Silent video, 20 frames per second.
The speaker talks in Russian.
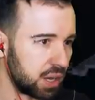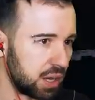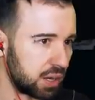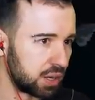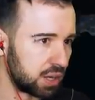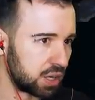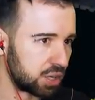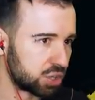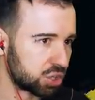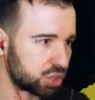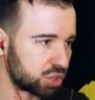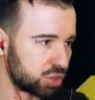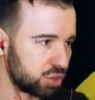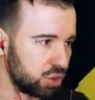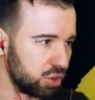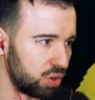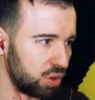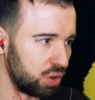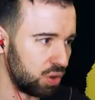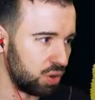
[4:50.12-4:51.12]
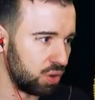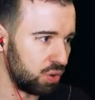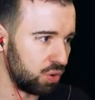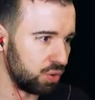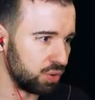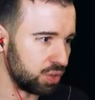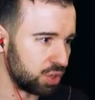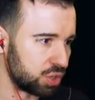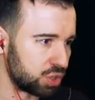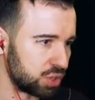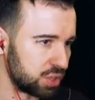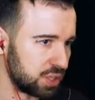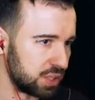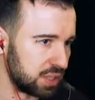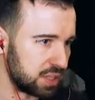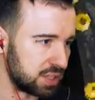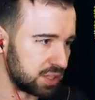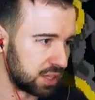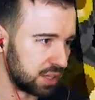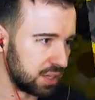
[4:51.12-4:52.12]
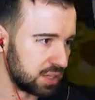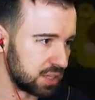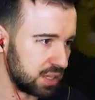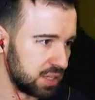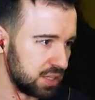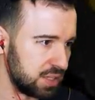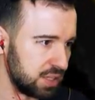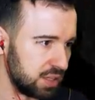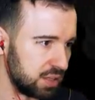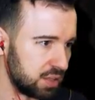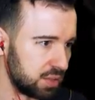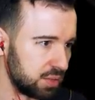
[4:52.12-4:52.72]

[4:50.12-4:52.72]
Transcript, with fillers: Хорошо. Он решил с этой стороны зайти.